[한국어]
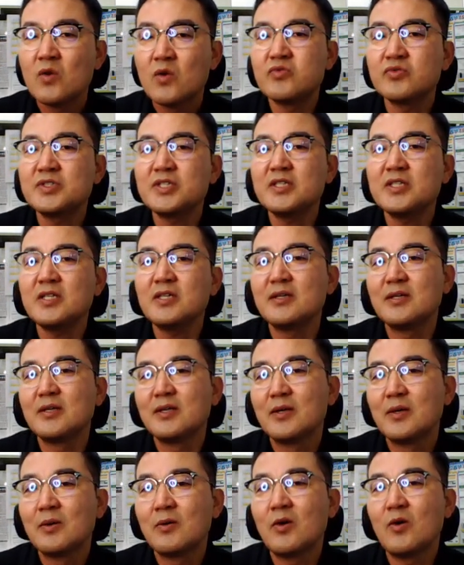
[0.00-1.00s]

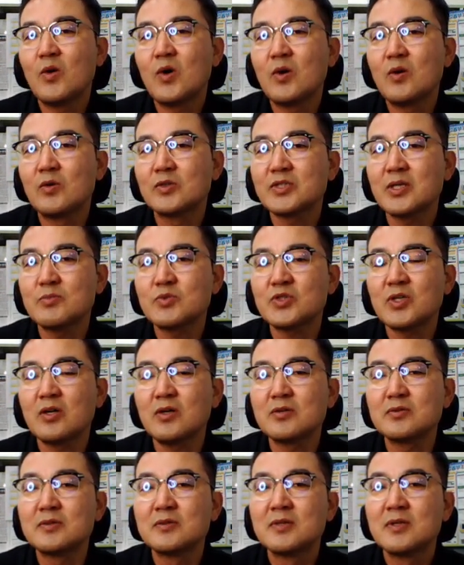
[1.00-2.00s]
굳이
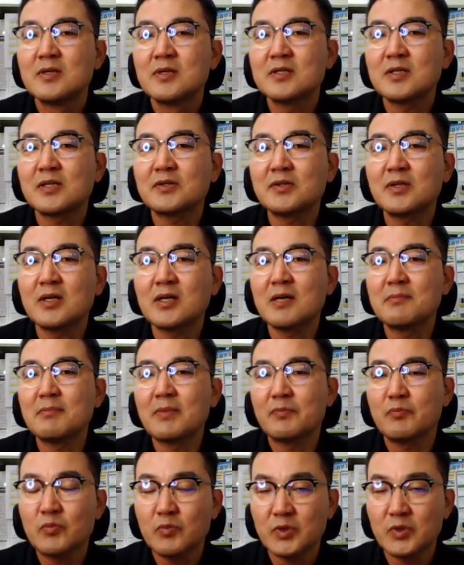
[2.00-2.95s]
서부선을 갖다가